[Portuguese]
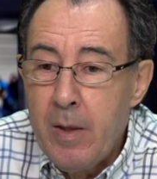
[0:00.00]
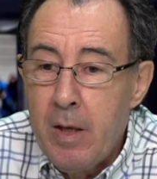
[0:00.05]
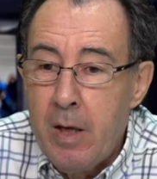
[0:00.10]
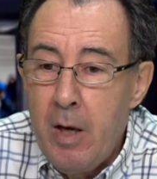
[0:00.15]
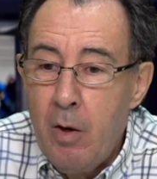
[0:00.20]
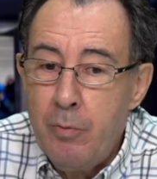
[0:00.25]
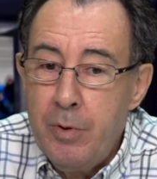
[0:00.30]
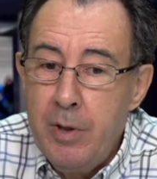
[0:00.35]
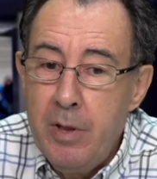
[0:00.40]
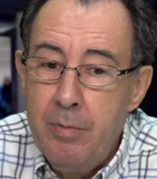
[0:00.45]

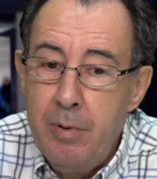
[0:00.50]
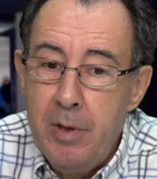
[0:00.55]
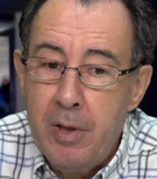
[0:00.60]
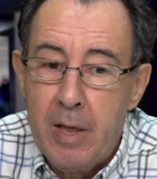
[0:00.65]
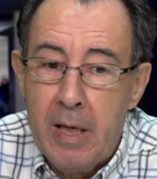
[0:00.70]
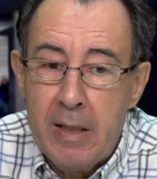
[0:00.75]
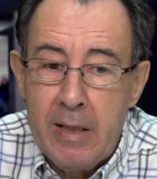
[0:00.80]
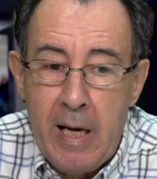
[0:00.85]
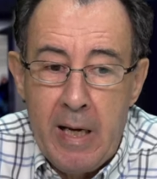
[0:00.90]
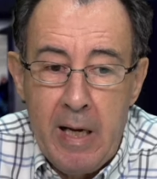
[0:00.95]
que é um
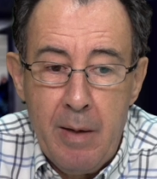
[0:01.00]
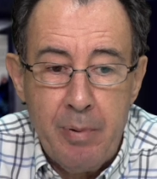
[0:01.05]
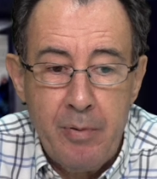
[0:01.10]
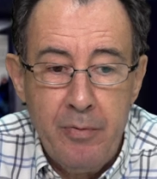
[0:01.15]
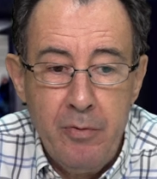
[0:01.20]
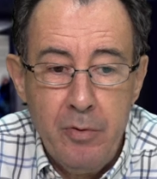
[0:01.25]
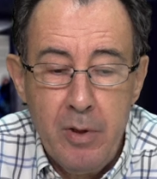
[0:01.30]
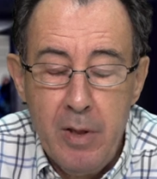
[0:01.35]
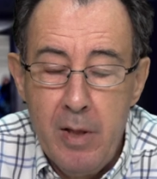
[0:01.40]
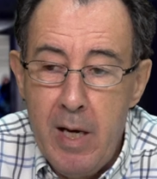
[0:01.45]
indivíduo que ataca à
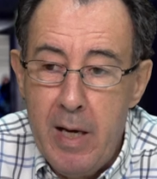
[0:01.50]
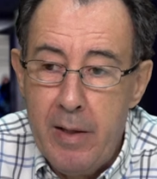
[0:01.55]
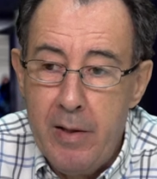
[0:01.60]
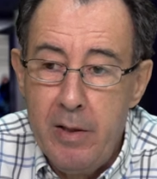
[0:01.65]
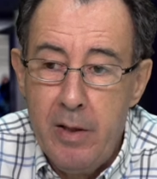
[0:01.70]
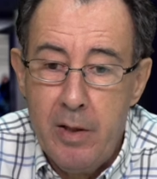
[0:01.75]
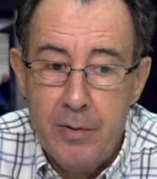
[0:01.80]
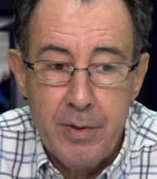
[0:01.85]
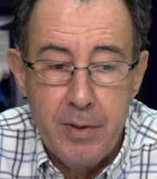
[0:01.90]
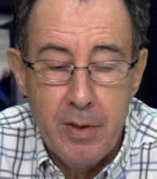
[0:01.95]

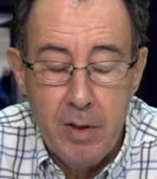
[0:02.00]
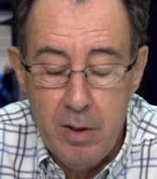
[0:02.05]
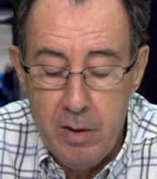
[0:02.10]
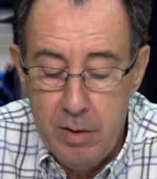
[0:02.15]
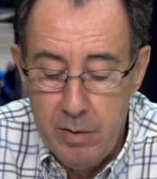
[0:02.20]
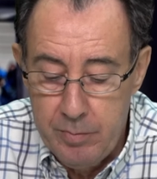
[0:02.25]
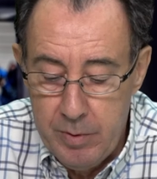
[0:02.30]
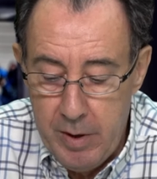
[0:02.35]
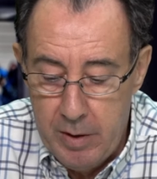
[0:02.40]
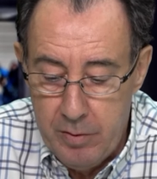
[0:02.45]
profundidade e não só,
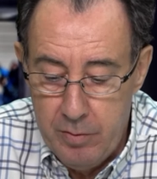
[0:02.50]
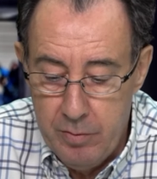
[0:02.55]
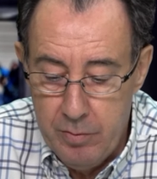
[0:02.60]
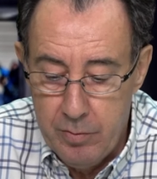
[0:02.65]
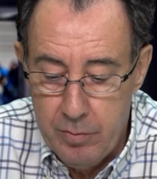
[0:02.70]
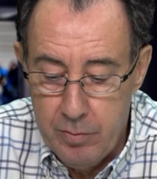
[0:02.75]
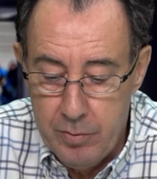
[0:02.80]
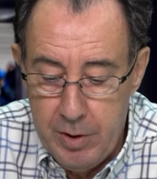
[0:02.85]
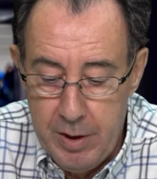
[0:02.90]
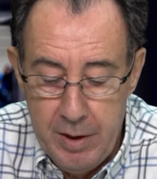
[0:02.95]
portanto,
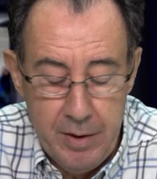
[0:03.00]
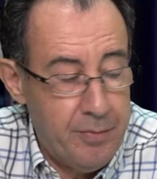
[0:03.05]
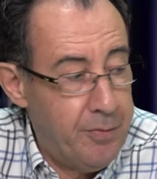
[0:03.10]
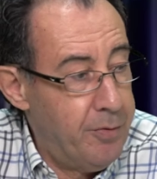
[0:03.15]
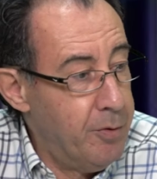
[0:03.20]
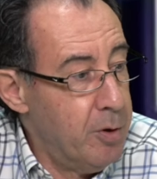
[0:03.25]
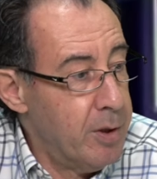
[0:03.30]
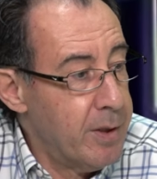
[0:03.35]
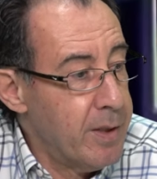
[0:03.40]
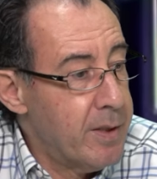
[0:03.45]
um, cheio de
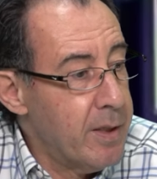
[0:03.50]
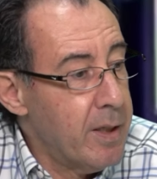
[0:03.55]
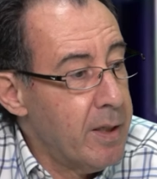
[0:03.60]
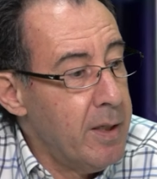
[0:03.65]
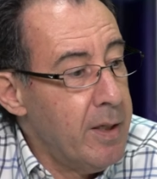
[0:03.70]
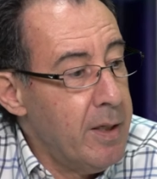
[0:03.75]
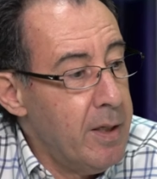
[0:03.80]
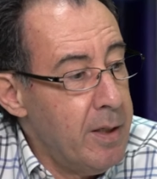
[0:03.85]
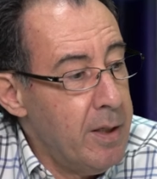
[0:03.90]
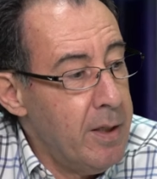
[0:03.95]
força e,
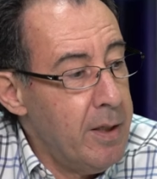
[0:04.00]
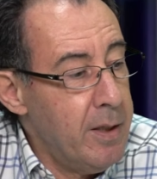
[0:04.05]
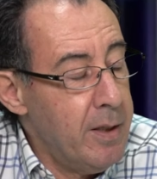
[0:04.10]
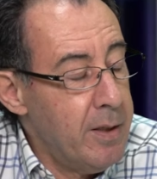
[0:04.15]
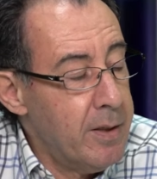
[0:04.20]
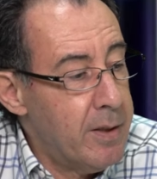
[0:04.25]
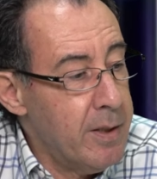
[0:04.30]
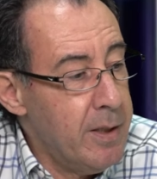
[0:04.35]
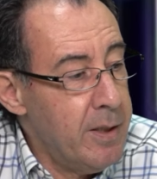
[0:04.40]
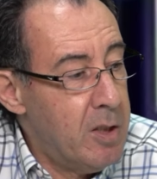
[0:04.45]

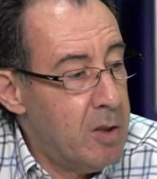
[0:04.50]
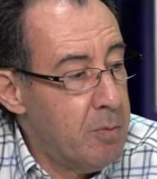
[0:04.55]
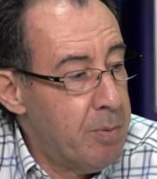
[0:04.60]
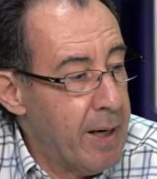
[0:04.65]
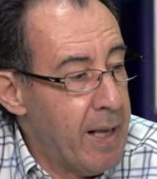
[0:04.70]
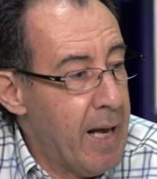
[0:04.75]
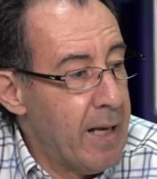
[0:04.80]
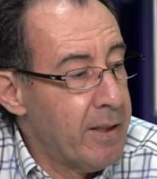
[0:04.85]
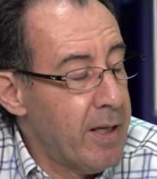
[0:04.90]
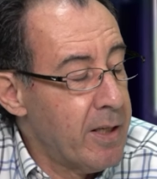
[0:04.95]
e, e
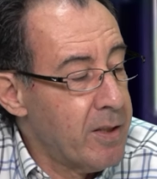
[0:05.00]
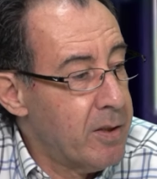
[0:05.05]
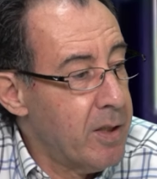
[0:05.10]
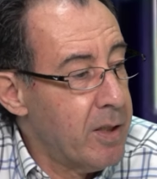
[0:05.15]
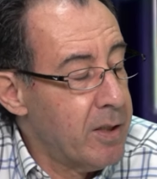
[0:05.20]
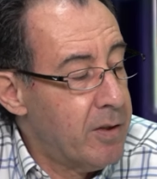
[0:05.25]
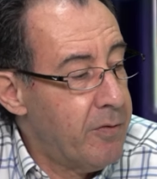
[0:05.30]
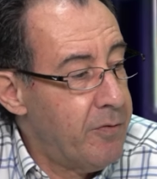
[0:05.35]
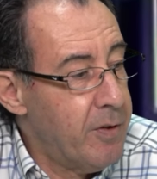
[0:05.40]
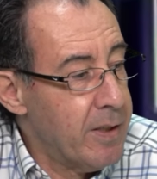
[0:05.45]
desbarata as,
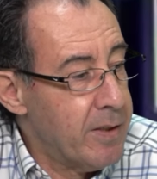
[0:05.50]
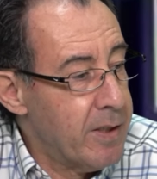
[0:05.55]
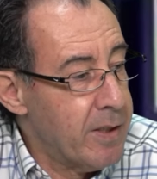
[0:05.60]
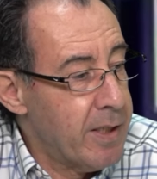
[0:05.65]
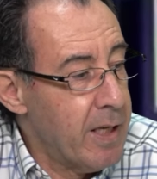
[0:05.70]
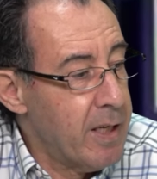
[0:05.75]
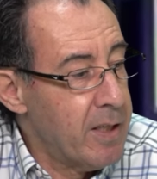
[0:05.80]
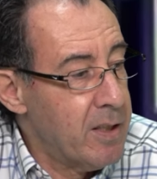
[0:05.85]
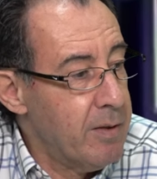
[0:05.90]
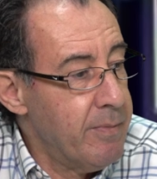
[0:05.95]
as,
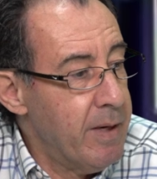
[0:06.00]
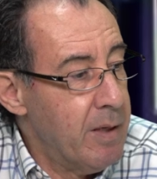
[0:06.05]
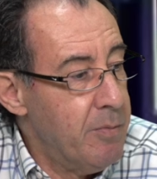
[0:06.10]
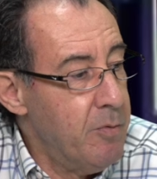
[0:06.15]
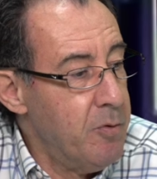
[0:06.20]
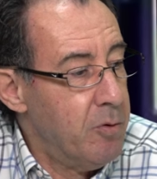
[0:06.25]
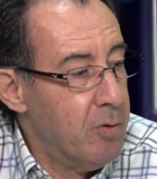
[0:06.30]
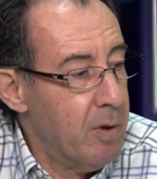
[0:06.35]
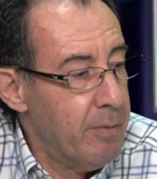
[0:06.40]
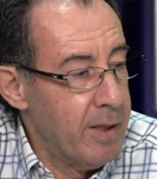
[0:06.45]
defesas se elas estiverem
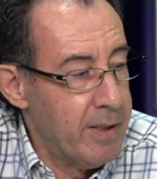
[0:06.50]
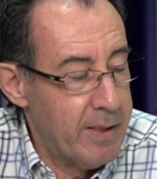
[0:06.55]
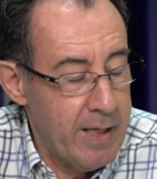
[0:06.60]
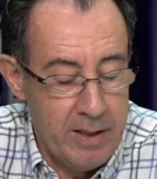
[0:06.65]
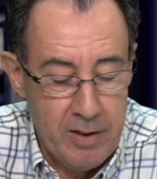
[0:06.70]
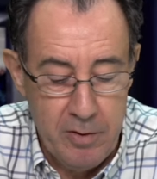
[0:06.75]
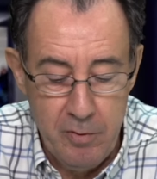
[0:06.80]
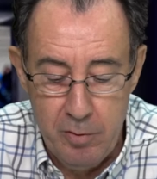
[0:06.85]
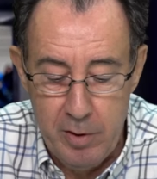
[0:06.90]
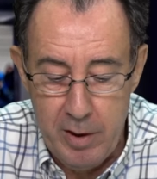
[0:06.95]
muito
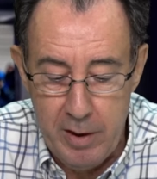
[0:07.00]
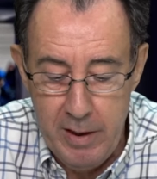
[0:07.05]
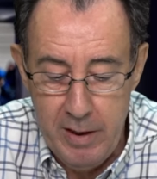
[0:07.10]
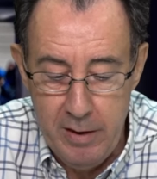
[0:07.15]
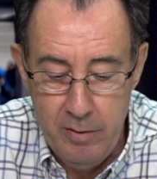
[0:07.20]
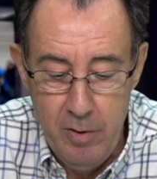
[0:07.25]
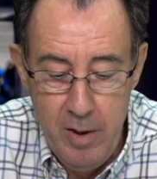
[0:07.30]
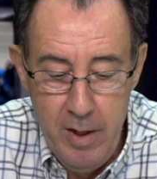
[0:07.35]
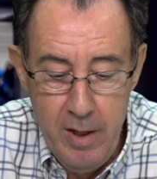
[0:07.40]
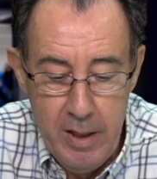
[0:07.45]
avançadas no
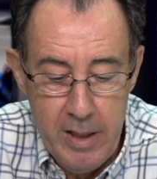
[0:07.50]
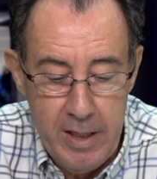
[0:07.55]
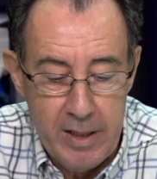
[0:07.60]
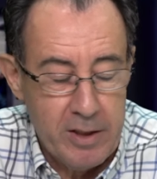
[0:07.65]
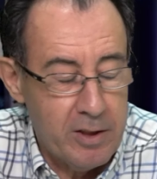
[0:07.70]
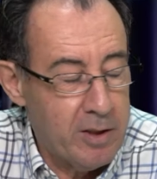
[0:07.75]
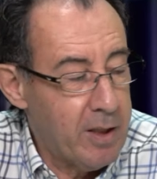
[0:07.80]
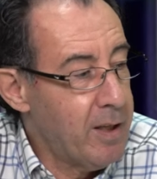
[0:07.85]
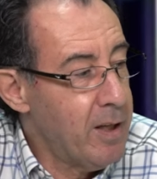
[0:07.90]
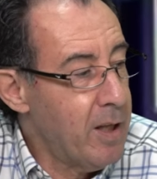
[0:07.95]
terreno.
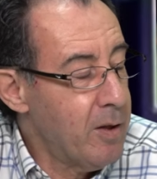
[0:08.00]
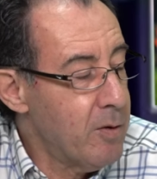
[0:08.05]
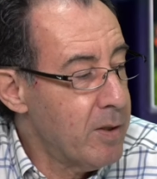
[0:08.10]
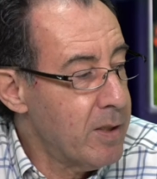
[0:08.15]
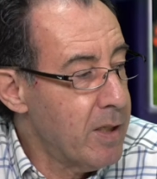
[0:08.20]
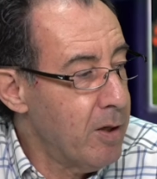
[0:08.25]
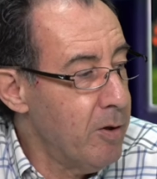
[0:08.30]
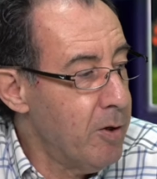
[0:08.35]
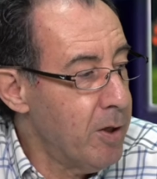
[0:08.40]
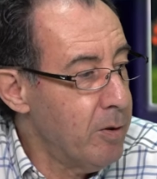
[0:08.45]
Estes
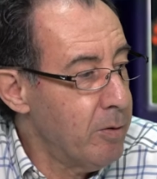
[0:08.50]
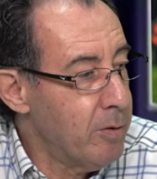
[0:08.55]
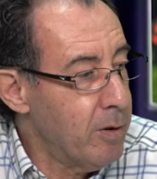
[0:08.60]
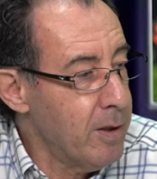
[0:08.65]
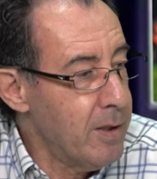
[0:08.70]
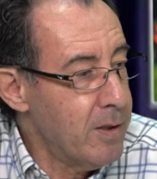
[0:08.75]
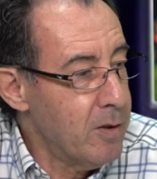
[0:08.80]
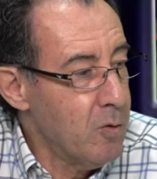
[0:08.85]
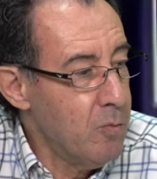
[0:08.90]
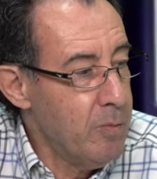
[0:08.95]
treinadores agora
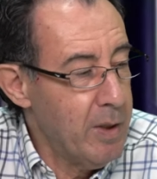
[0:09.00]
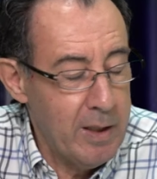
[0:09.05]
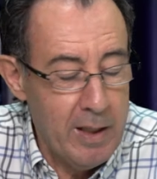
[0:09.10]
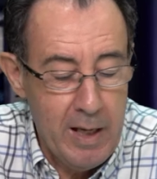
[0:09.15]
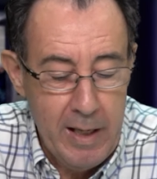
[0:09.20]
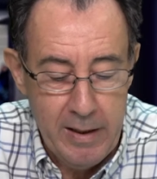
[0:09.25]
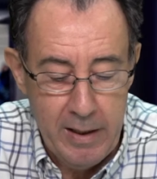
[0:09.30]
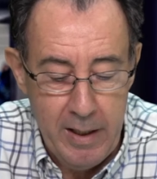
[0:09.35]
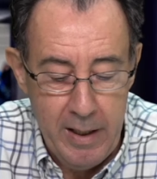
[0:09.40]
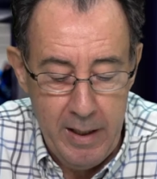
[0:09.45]
utilizam uma
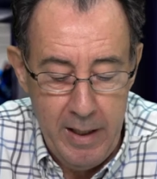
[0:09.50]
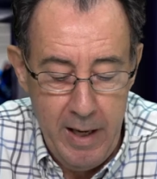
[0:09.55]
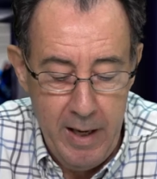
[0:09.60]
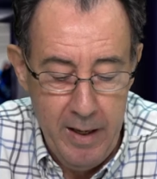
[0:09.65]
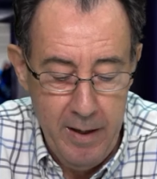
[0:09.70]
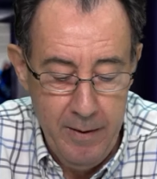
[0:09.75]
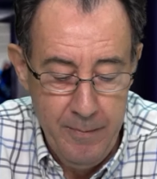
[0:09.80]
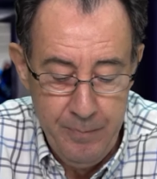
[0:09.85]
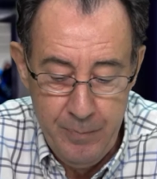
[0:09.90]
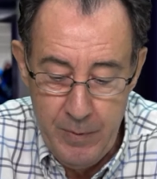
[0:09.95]
tática que
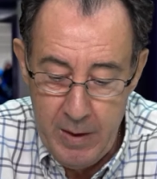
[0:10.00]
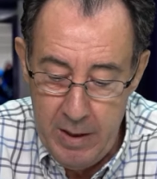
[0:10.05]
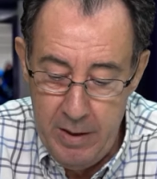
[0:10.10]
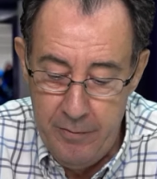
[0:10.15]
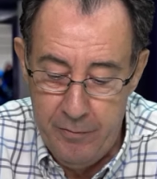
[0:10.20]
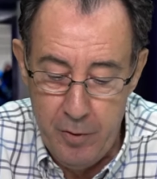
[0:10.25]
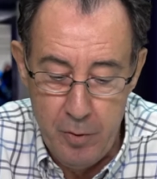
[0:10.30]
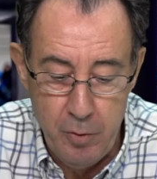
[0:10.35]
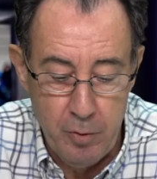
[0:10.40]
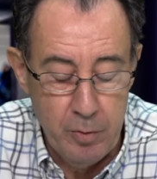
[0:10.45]
é,
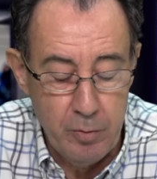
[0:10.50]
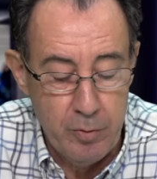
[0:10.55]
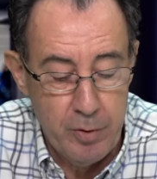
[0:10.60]
e foi o que